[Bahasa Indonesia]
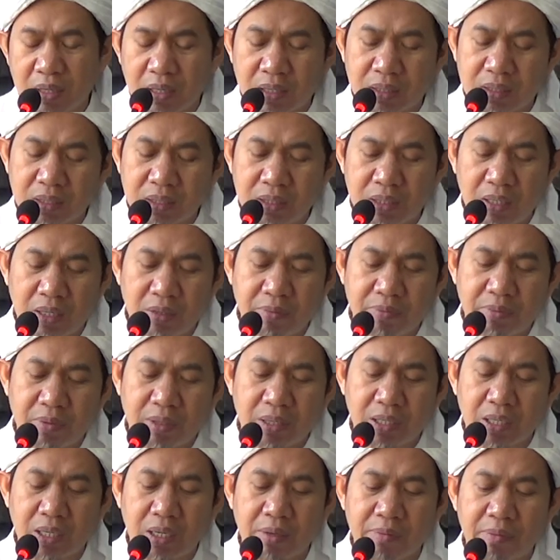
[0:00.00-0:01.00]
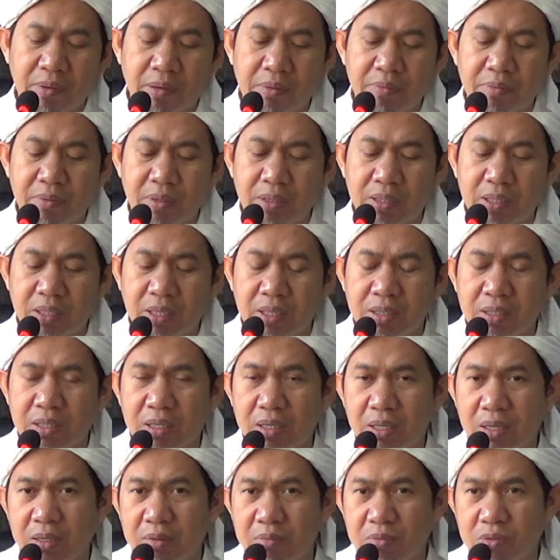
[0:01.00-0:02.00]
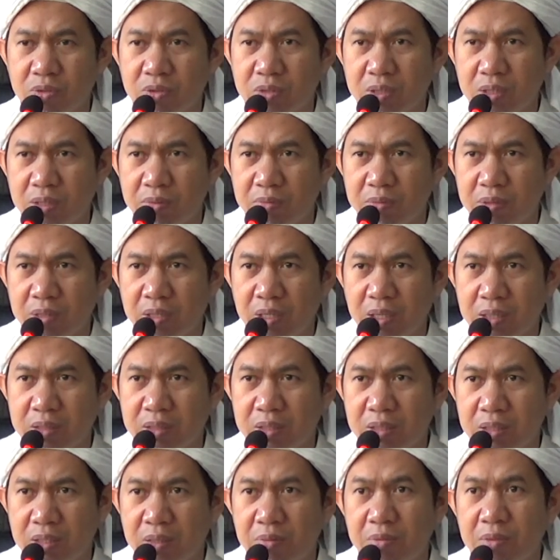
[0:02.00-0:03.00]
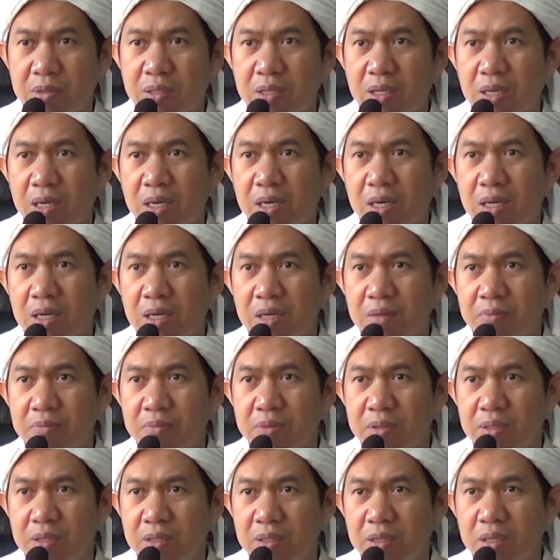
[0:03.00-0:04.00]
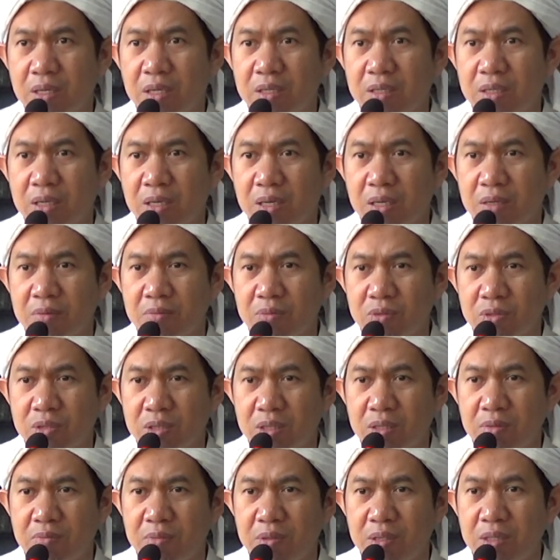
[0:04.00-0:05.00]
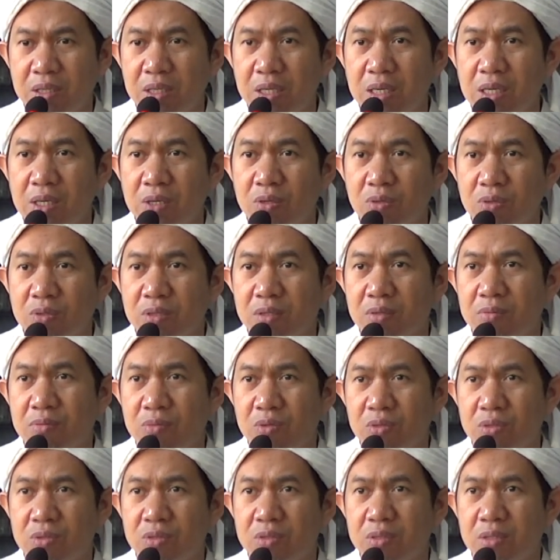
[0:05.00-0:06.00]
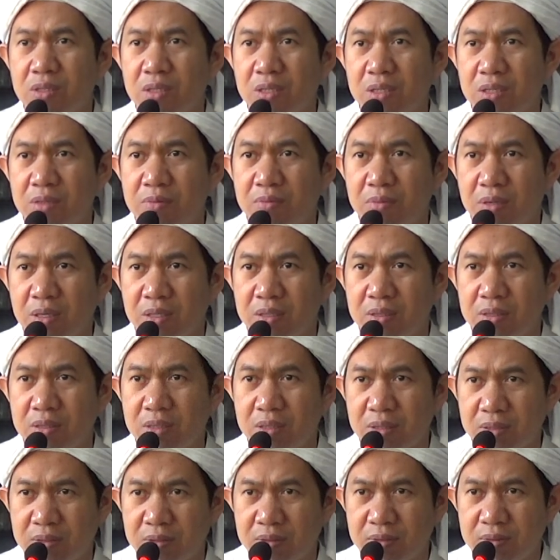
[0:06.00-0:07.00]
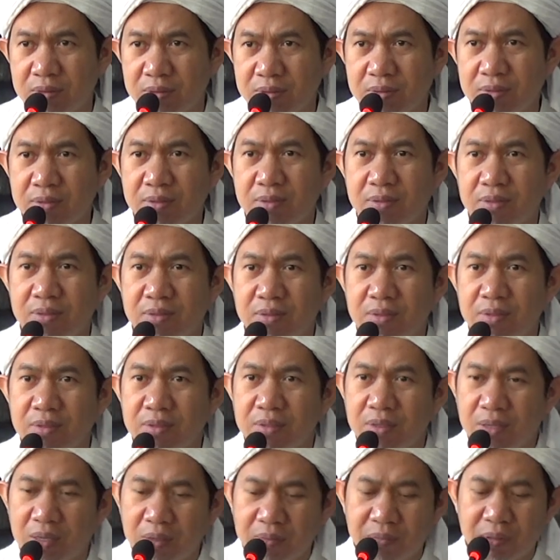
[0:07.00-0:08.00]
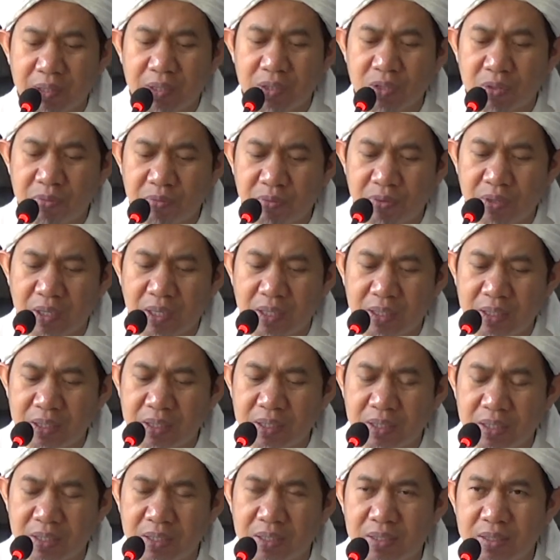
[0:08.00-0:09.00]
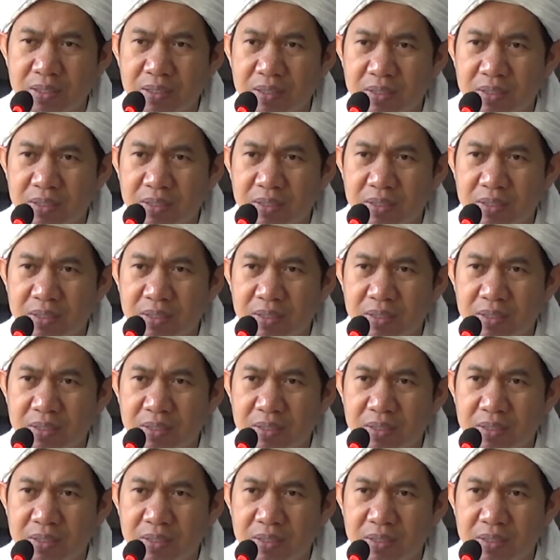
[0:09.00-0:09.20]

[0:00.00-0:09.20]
Artinya apa? Enggak apa-apa dikatakan muslimin aja. Namanya aglabiyah. Dikatakan muslimin ikut muslimatin. Begitu pula ini.